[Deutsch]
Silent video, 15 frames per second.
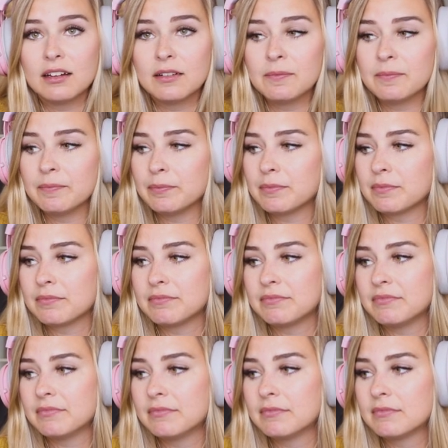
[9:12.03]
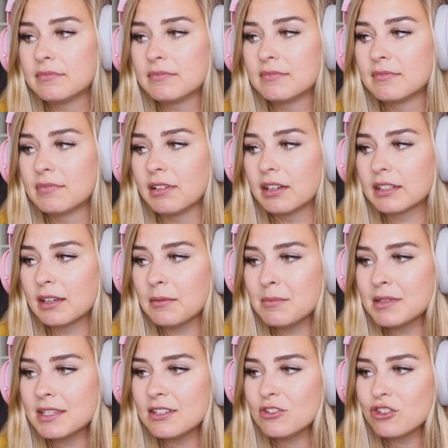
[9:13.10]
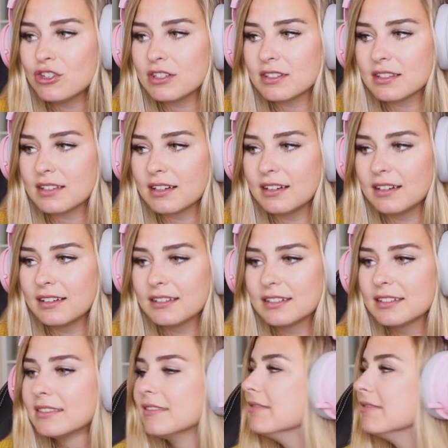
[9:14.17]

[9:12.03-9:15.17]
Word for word: ähm, boah, ich habe ein bisschen Schiss gerade